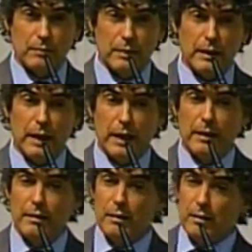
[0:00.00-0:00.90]
que
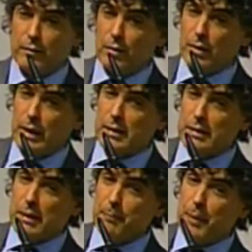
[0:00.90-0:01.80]
a violência
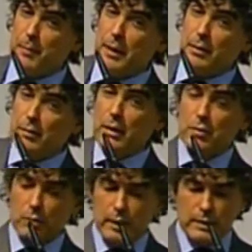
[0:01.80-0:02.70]
está permeando
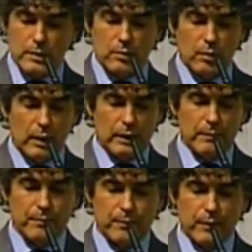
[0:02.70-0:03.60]
não só essa
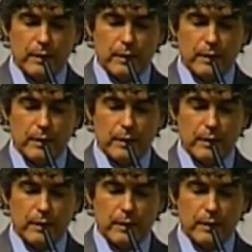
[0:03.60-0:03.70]
escola,